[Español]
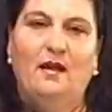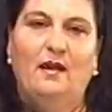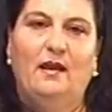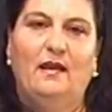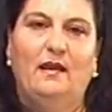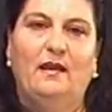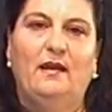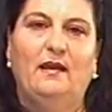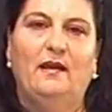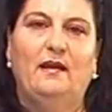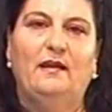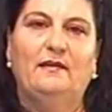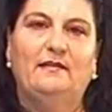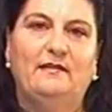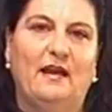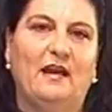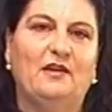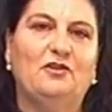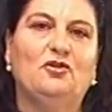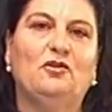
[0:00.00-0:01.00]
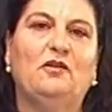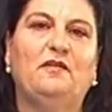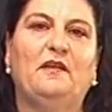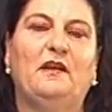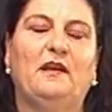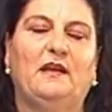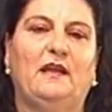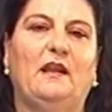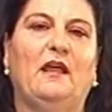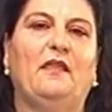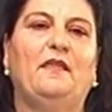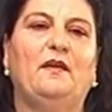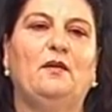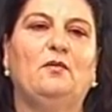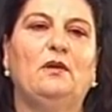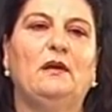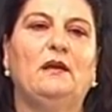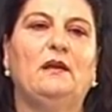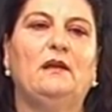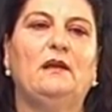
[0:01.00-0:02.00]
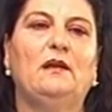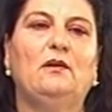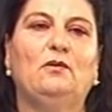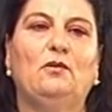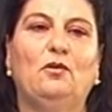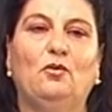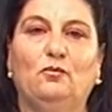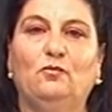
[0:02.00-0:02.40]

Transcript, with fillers: Eh, este año se le quiere hacer eh,